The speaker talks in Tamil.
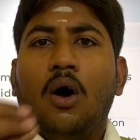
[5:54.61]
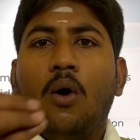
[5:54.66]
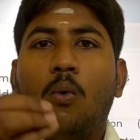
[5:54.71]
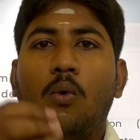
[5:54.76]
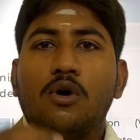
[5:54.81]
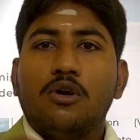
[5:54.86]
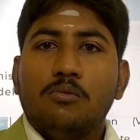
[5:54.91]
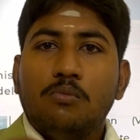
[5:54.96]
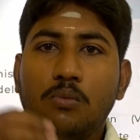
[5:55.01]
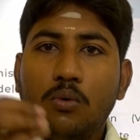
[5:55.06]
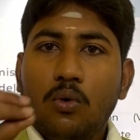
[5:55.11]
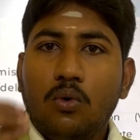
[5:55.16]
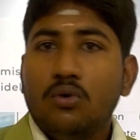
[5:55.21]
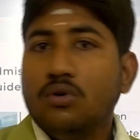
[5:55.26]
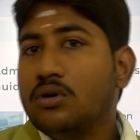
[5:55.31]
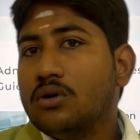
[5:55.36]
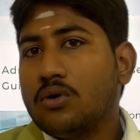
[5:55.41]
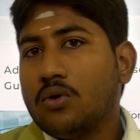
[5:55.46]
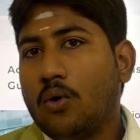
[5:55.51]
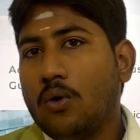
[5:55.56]
ஒரு மூணு
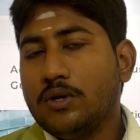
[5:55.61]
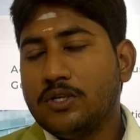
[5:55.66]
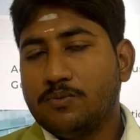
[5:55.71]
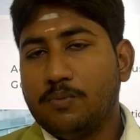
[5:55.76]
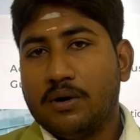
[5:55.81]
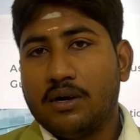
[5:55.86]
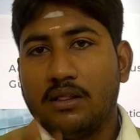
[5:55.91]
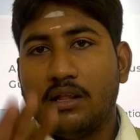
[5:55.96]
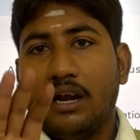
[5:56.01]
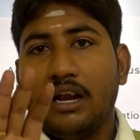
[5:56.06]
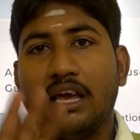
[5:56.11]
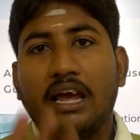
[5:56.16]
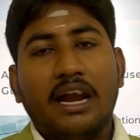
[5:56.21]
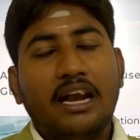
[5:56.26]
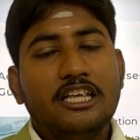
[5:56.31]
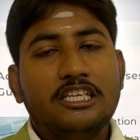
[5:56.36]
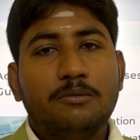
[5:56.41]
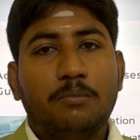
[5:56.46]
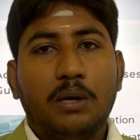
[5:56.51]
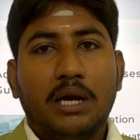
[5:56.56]
கோர்ஸ் மட்டும்தான் நீங்கள்
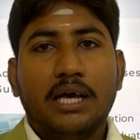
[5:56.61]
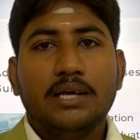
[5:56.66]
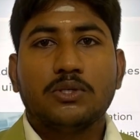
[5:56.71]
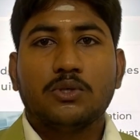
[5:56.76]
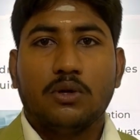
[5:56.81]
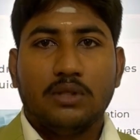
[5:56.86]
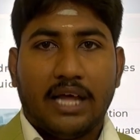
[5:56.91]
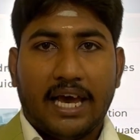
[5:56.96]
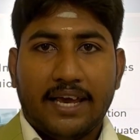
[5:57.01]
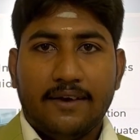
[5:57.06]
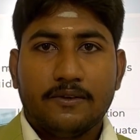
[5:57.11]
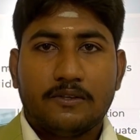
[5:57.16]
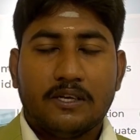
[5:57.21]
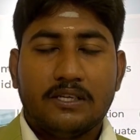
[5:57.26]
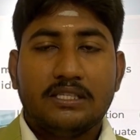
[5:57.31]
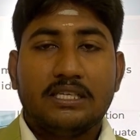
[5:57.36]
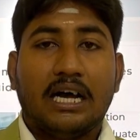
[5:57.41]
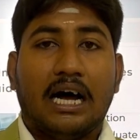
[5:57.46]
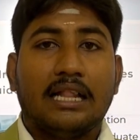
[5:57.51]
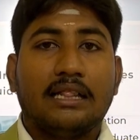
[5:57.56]
எலிஜிபிள் ஸோ தயவு
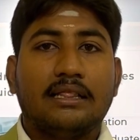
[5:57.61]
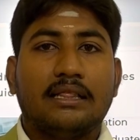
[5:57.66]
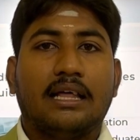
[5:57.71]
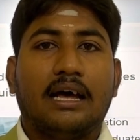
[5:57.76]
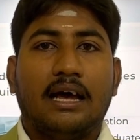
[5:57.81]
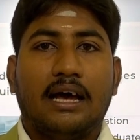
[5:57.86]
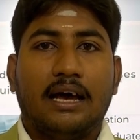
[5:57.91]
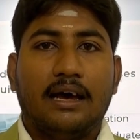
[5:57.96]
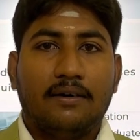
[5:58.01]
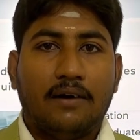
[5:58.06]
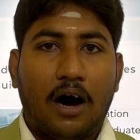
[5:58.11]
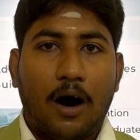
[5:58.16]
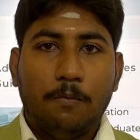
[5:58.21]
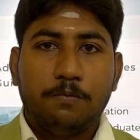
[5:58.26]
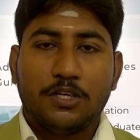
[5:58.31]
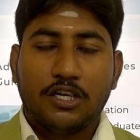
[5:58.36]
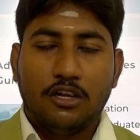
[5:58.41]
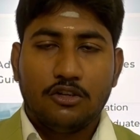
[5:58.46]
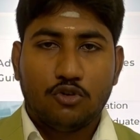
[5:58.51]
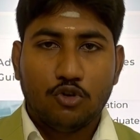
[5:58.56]
செஞ்சு அந்த
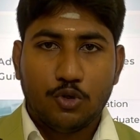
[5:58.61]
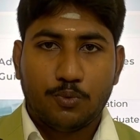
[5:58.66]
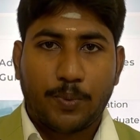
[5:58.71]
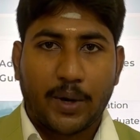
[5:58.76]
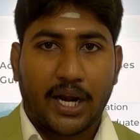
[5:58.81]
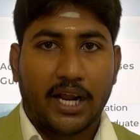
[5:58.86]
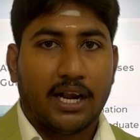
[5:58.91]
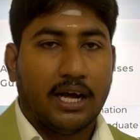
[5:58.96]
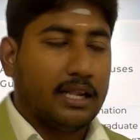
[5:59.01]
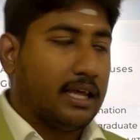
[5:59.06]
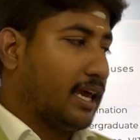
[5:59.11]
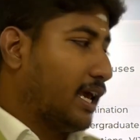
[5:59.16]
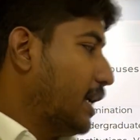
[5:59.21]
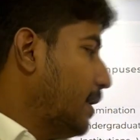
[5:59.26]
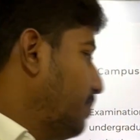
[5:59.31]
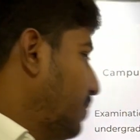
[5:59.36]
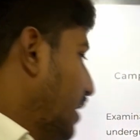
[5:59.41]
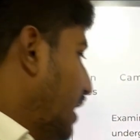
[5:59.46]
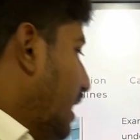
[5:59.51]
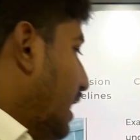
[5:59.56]
ஆப்ஷனை சூஸ் பண்ணிடாதீங்க
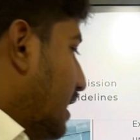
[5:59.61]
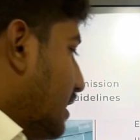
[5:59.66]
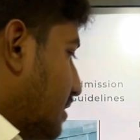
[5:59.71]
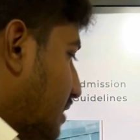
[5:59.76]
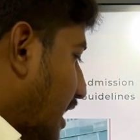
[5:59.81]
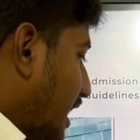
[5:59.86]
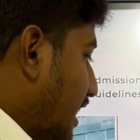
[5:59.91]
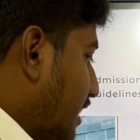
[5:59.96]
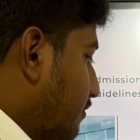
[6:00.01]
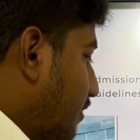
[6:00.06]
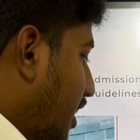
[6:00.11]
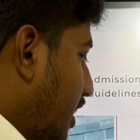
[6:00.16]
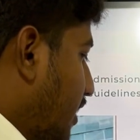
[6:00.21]
தெளிவாக